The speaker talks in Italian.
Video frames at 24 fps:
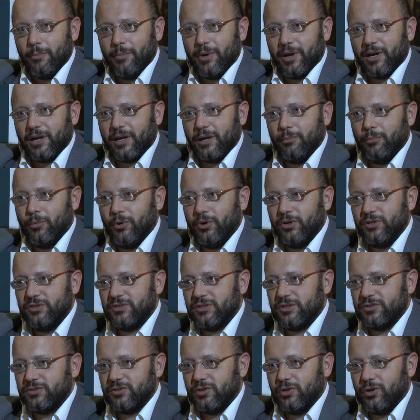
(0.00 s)
perché in
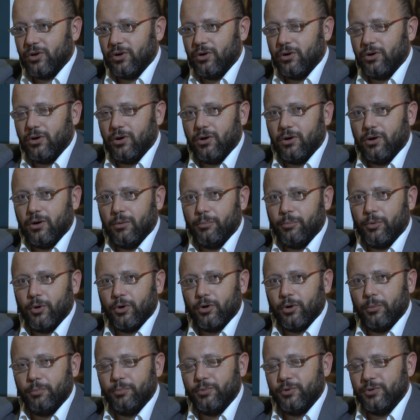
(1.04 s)
Molise sono poco